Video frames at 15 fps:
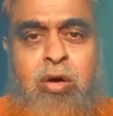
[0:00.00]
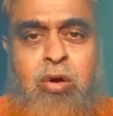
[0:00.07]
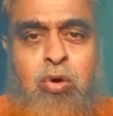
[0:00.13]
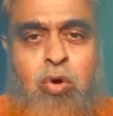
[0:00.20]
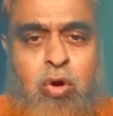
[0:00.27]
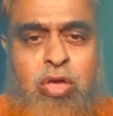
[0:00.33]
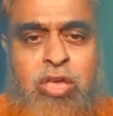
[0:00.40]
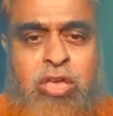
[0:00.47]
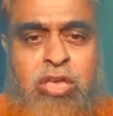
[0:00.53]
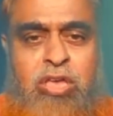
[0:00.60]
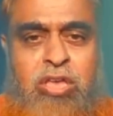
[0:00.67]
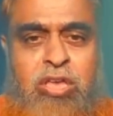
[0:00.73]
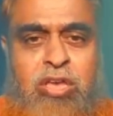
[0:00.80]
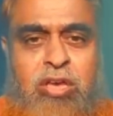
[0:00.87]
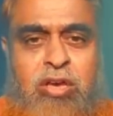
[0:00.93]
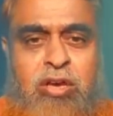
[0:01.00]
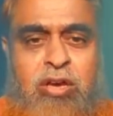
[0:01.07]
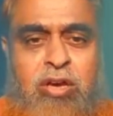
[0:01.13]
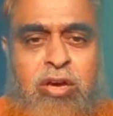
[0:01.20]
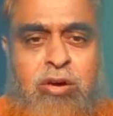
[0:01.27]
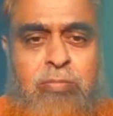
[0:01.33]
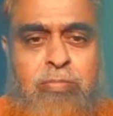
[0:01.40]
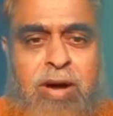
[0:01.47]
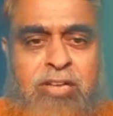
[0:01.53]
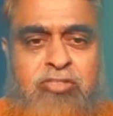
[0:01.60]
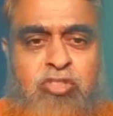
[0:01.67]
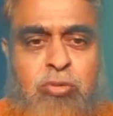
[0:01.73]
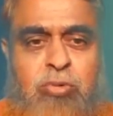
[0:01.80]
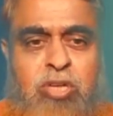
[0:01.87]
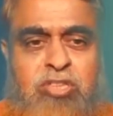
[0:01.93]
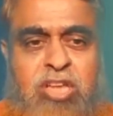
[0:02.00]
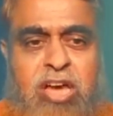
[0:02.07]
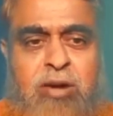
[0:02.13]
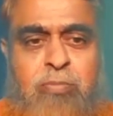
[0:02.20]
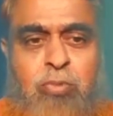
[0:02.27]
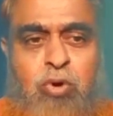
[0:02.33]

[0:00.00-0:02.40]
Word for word: রোগী বাস্তবতার